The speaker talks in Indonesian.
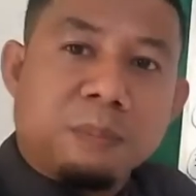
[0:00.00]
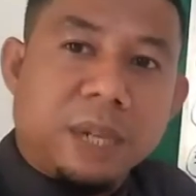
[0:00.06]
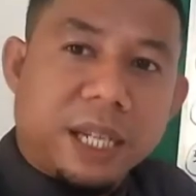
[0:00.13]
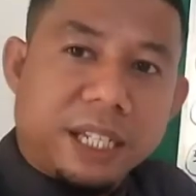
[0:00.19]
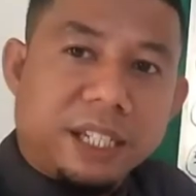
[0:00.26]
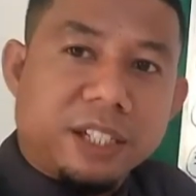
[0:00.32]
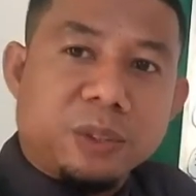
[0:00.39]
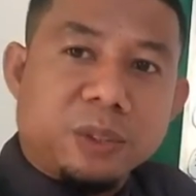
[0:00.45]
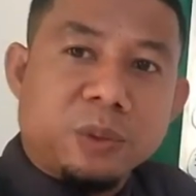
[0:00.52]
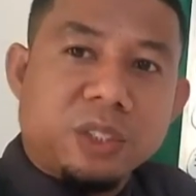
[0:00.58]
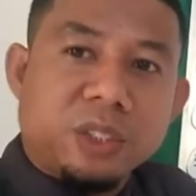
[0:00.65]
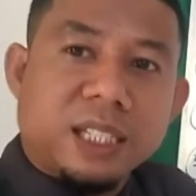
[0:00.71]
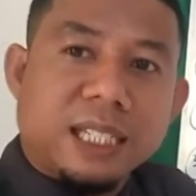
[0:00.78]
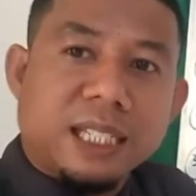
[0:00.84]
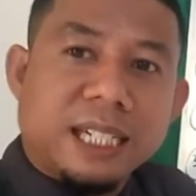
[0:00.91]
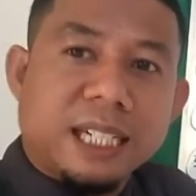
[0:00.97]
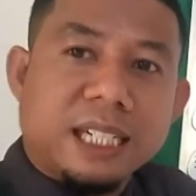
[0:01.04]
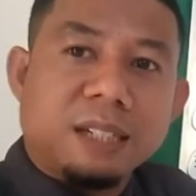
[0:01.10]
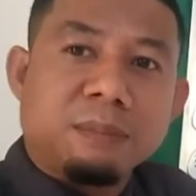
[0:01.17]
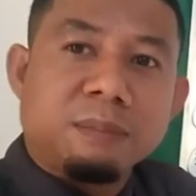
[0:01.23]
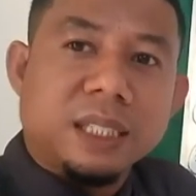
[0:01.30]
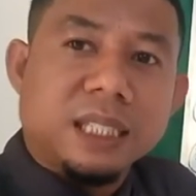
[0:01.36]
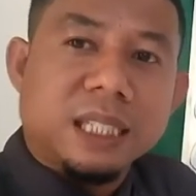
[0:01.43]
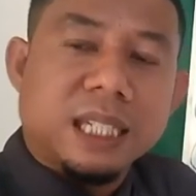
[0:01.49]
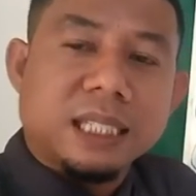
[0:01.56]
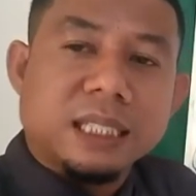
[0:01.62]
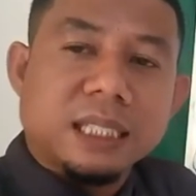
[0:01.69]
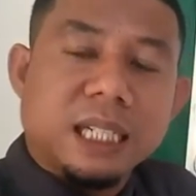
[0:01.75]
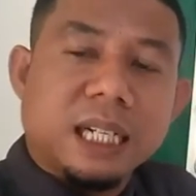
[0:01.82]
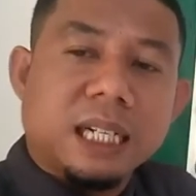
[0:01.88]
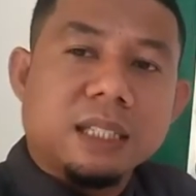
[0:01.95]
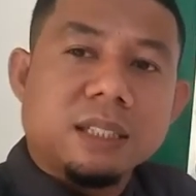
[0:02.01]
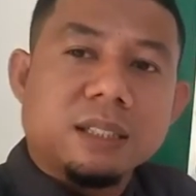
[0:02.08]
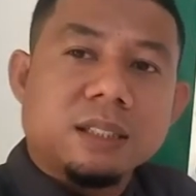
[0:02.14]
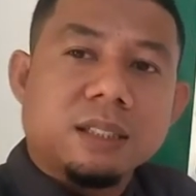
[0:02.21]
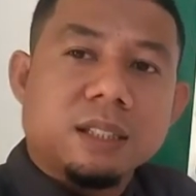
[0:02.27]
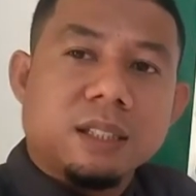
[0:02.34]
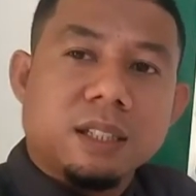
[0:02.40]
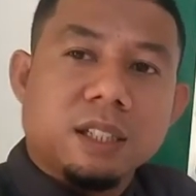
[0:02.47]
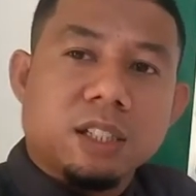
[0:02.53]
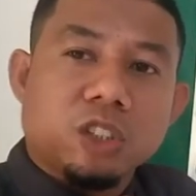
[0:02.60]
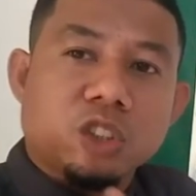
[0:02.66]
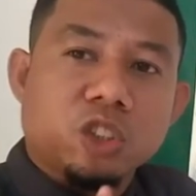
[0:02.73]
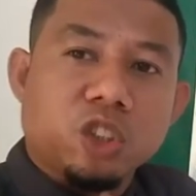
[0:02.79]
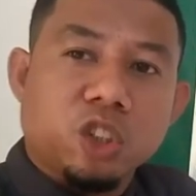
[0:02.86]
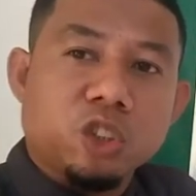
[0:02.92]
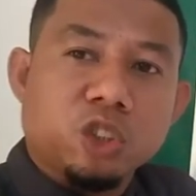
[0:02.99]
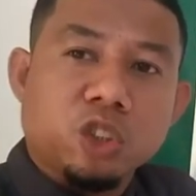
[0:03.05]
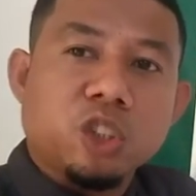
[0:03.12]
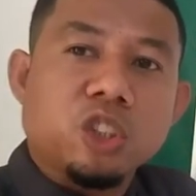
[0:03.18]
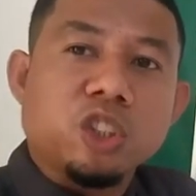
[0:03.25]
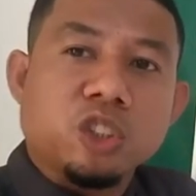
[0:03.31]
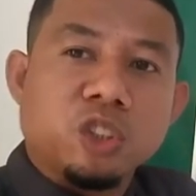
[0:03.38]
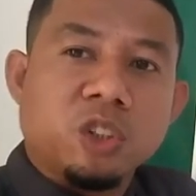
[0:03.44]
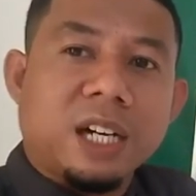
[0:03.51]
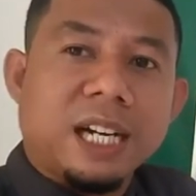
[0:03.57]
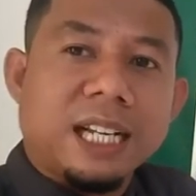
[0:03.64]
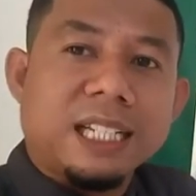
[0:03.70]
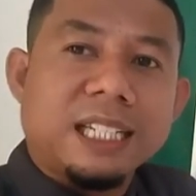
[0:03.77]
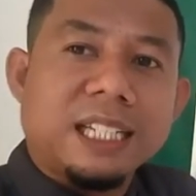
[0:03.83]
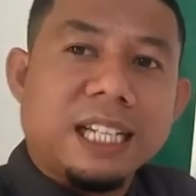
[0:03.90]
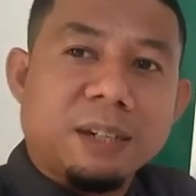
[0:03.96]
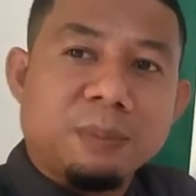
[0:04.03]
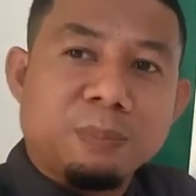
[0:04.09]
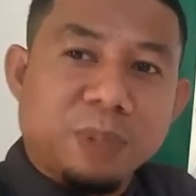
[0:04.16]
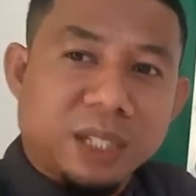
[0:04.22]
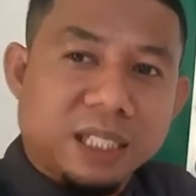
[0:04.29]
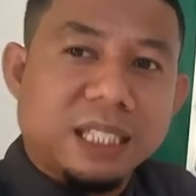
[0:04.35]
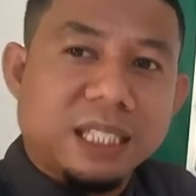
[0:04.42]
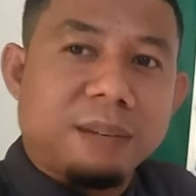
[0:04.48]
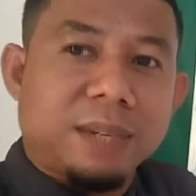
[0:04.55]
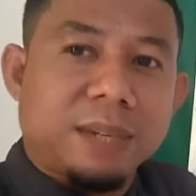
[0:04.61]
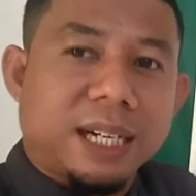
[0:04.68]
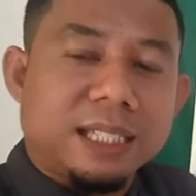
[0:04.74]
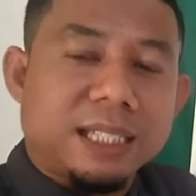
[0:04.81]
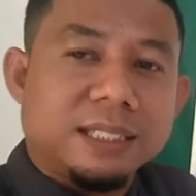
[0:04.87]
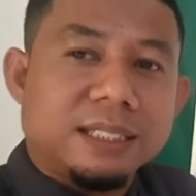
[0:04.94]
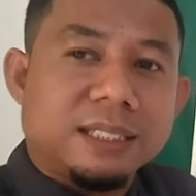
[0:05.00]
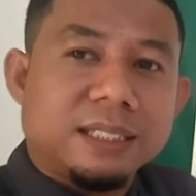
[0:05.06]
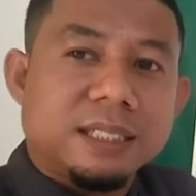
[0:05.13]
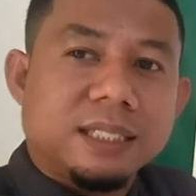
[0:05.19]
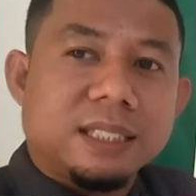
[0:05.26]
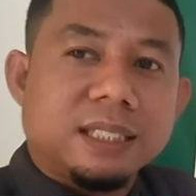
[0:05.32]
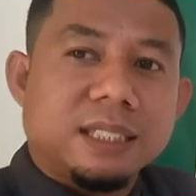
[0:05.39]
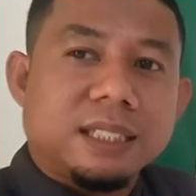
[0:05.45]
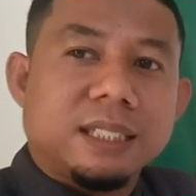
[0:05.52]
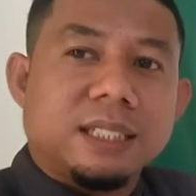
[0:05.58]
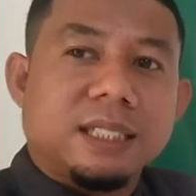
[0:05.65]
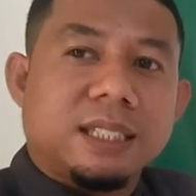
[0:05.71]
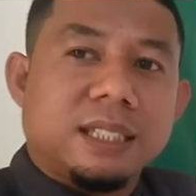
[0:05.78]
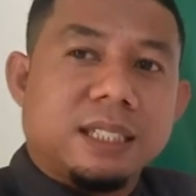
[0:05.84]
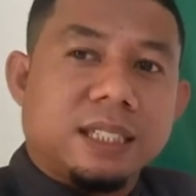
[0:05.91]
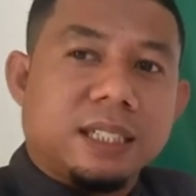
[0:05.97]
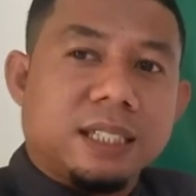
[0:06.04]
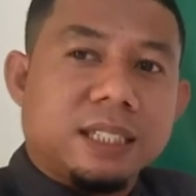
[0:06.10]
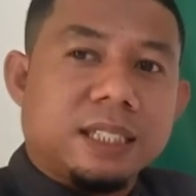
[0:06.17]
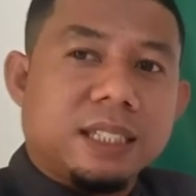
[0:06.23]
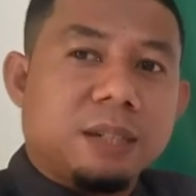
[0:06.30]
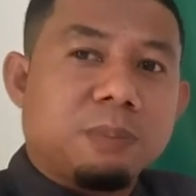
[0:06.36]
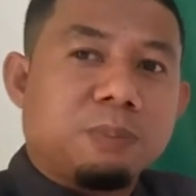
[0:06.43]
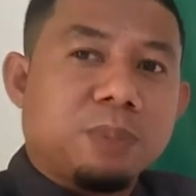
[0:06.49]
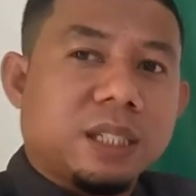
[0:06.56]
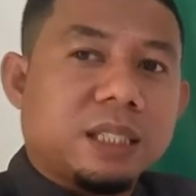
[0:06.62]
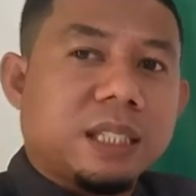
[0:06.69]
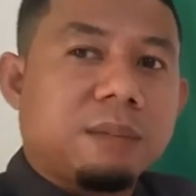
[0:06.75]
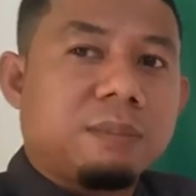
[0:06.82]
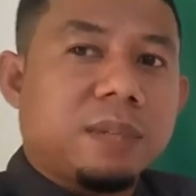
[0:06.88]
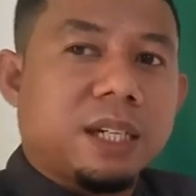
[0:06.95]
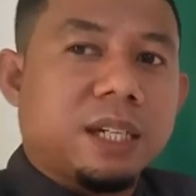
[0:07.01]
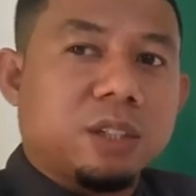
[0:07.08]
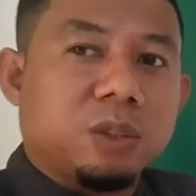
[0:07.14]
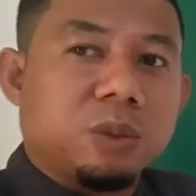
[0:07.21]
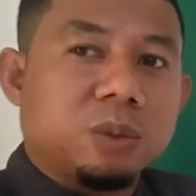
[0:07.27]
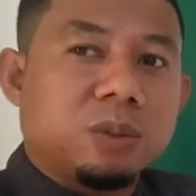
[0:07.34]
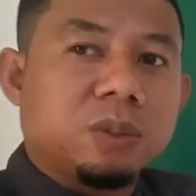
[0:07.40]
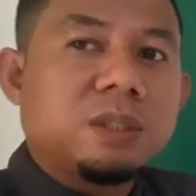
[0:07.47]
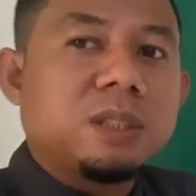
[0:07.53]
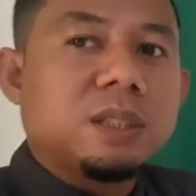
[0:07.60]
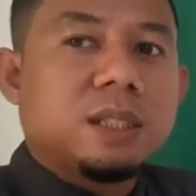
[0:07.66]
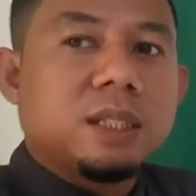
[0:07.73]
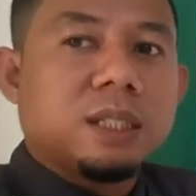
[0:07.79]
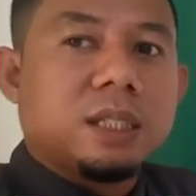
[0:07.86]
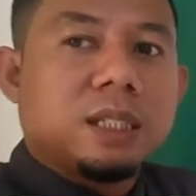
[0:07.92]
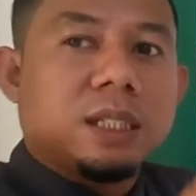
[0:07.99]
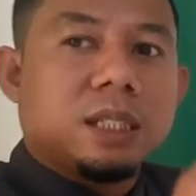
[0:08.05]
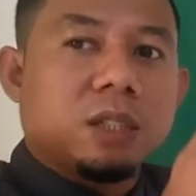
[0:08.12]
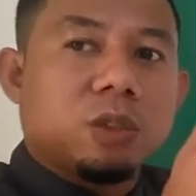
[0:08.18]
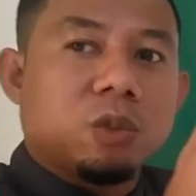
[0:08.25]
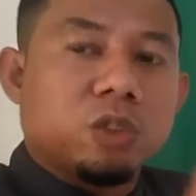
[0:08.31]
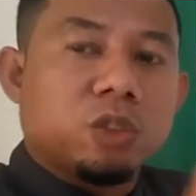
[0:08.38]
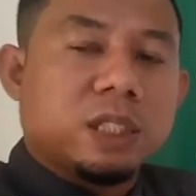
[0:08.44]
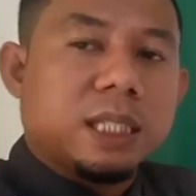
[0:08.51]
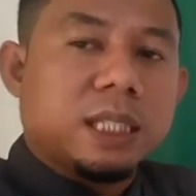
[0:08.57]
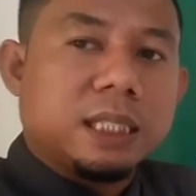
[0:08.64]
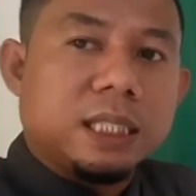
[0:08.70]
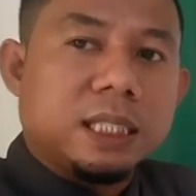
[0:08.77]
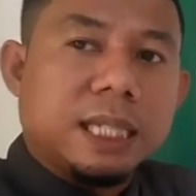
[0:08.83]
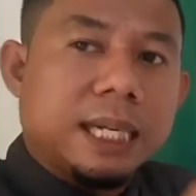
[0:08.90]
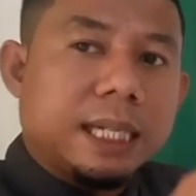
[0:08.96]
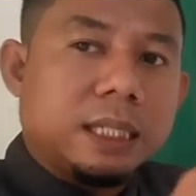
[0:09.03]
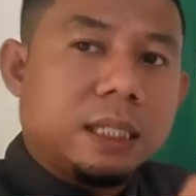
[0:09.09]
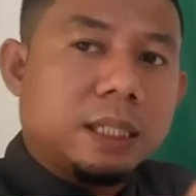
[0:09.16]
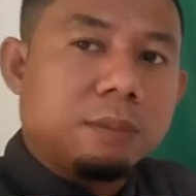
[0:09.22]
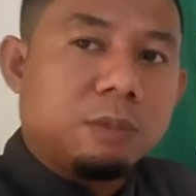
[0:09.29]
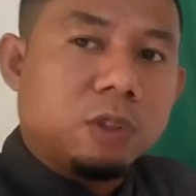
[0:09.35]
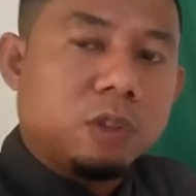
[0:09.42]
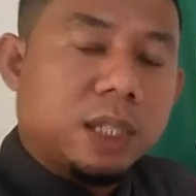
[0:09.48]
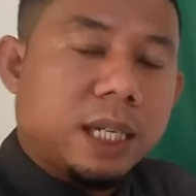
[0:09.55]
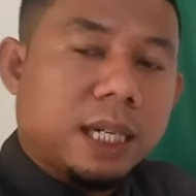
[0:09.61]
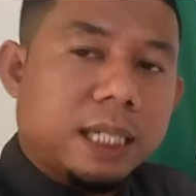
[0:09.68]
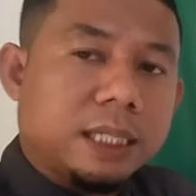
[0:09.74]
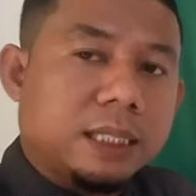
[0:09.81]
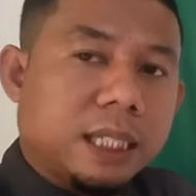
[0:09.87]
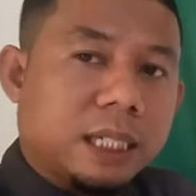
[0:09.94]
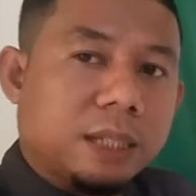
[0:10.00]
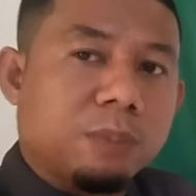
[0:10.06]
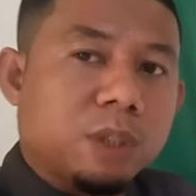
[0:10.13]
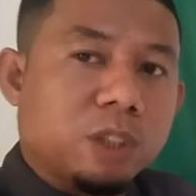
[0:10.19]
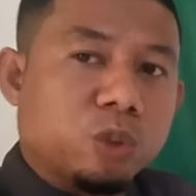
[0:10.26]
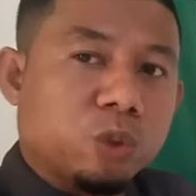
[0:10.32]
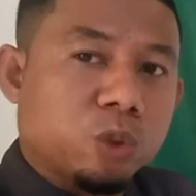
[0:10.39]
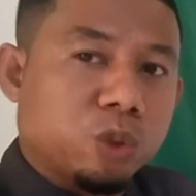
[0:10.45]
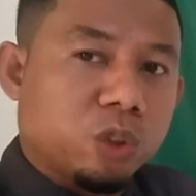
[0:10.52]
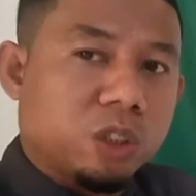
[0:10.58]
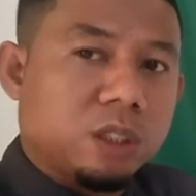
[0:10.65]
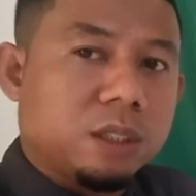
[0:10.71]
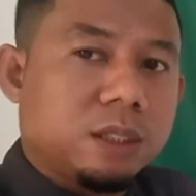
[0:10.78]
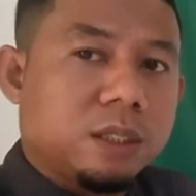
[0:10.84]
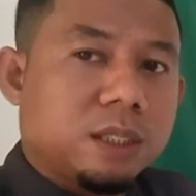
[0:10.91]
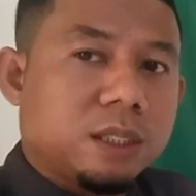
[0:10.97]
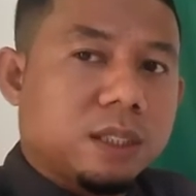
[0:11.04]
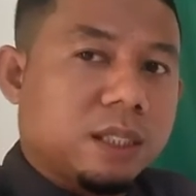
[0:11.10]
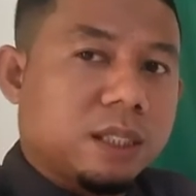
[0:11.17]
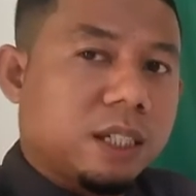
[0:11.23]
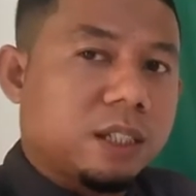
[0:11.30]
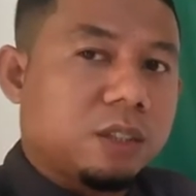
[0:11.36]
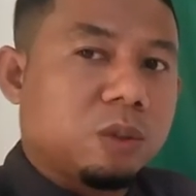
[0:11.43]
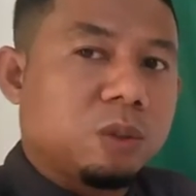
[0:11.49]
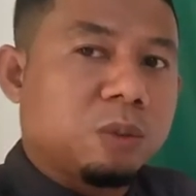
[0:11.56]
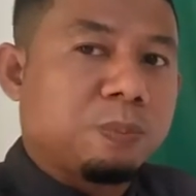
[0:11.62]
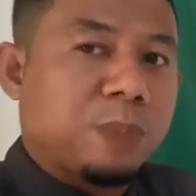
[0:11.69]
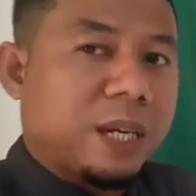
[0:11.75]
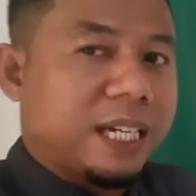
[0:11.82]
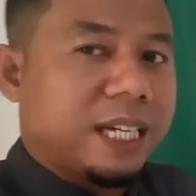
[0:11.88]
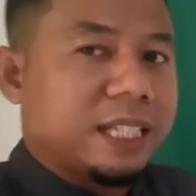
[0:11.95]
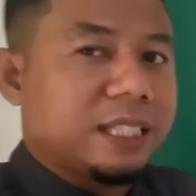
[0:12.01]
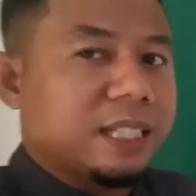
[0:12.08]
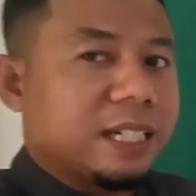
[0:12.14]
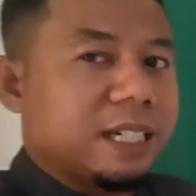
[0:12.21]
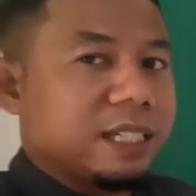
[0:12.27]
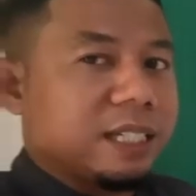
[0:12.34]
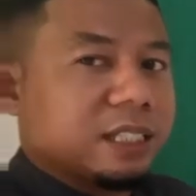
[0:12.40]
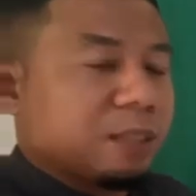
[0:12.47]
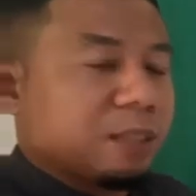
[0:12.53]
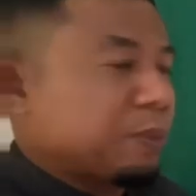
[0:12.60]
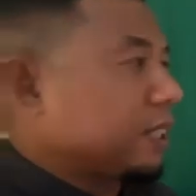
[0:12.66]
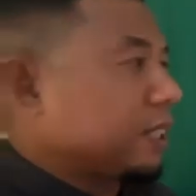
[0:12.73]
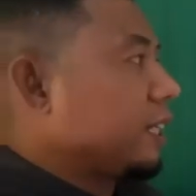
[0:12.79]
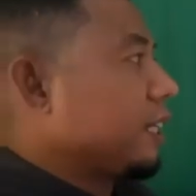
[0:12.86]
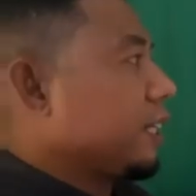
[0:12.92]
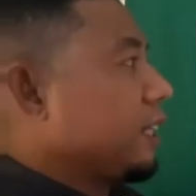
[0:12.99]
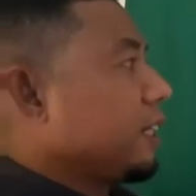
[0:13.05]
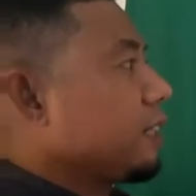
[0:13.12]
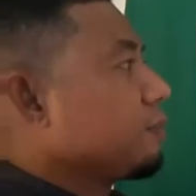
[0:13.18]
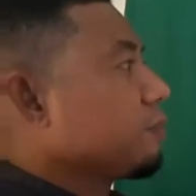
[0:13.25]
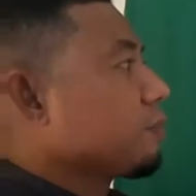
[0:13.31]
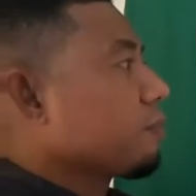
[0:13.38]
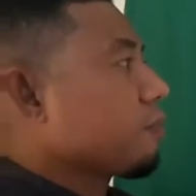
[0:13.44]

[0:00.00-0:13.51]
Baik, Ustadz akan menjelaskan contoh soal yang pertama. Yang pertama itu Ustadz tidak menggunakan cara bersusun, yaitu pakai trik seperti ini.